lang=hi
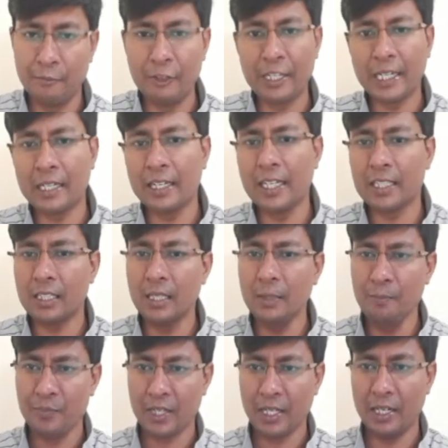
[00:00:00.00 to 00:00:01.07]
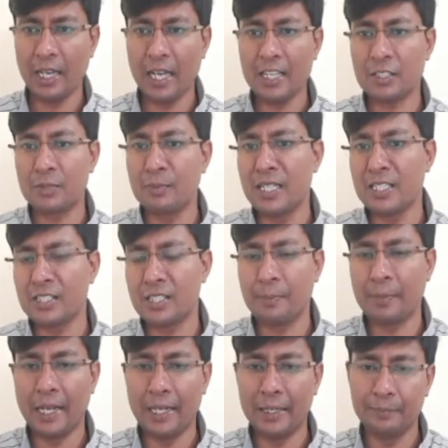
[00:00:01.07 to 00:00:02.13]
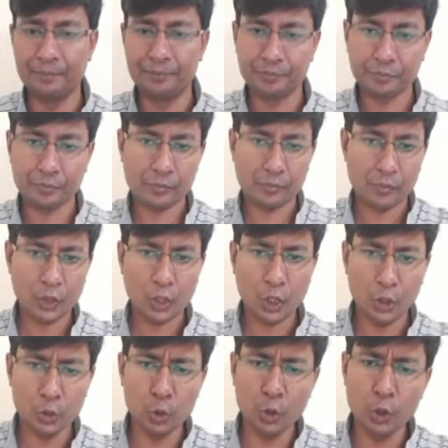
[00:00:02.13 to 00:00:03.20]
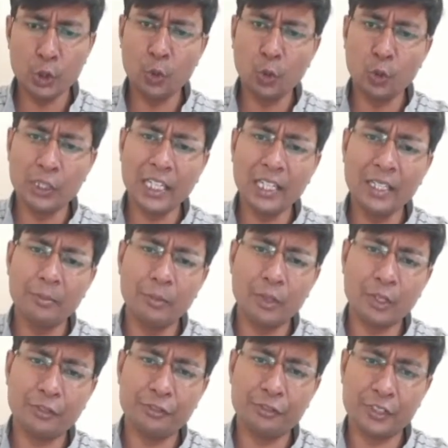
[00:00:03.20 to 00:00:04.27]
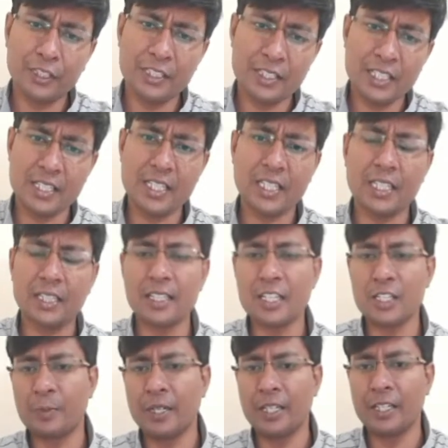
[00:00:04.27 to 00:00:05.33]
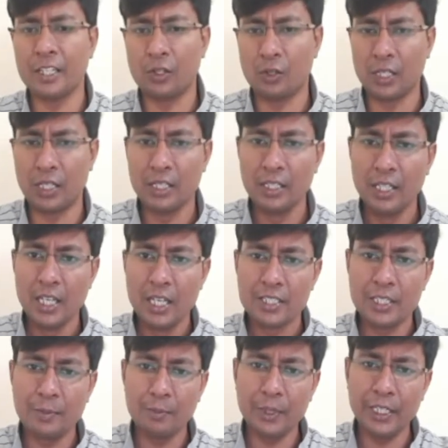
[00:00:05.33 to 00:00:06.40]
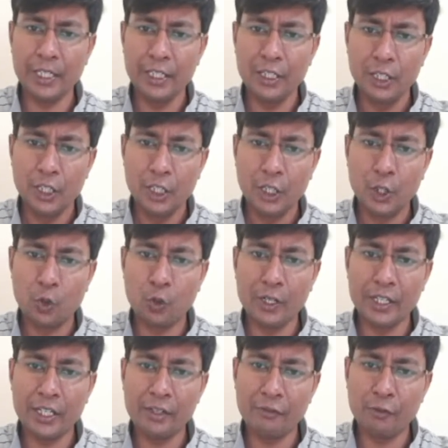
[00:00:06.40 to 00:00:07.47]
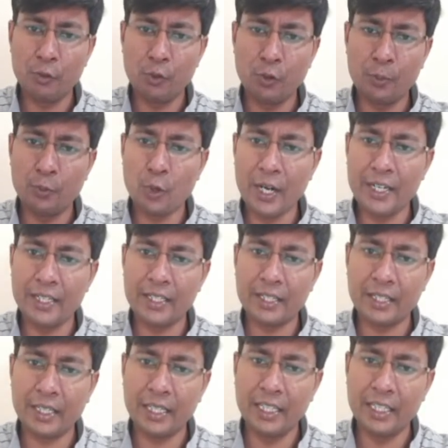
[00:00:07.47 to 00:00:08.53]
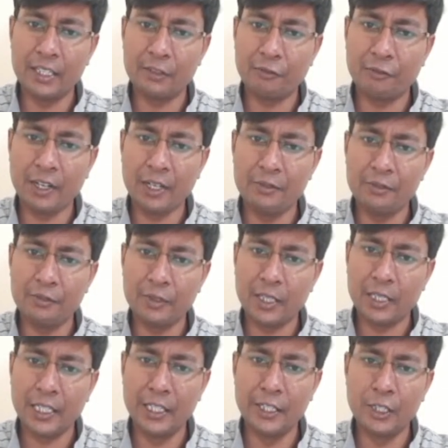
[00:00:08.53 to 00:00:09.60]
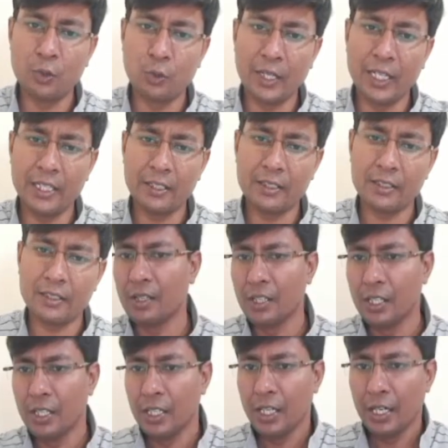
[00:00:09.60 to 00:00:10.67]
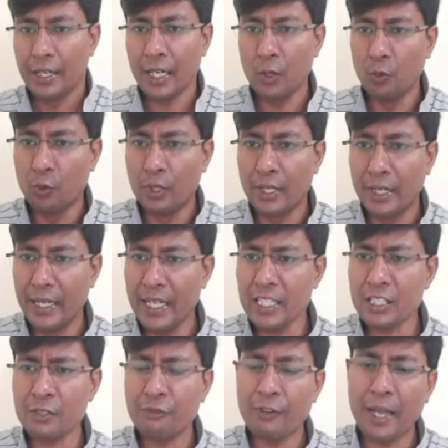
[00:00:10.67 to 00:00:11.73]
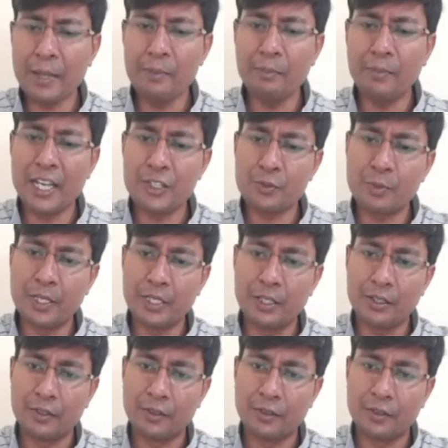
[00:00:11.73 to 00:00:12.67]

विकेट लिया था लास्ट मैच से पहले तो टोटल नंबर ऑफ रन इतने कितना स्पेंड किया होगा सिंपली 24.85 टू एन नाउ नेक्स्ट फाइव मैच में